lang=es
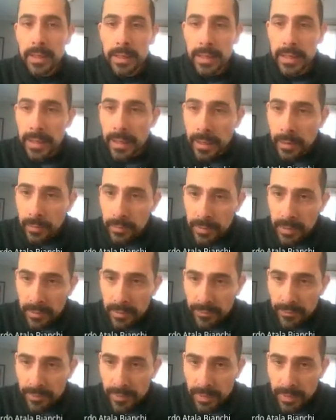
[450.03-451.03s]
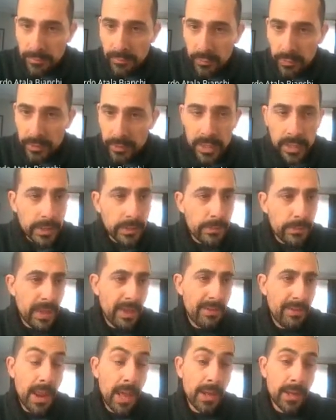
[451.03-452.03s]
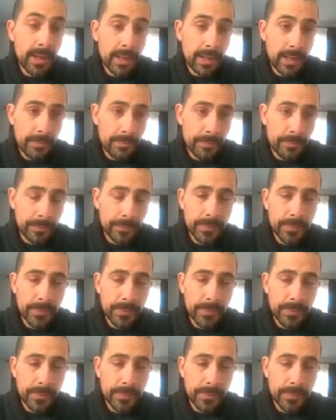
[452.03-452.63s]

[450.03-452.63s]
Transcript: y es una frutilla que es media blanca.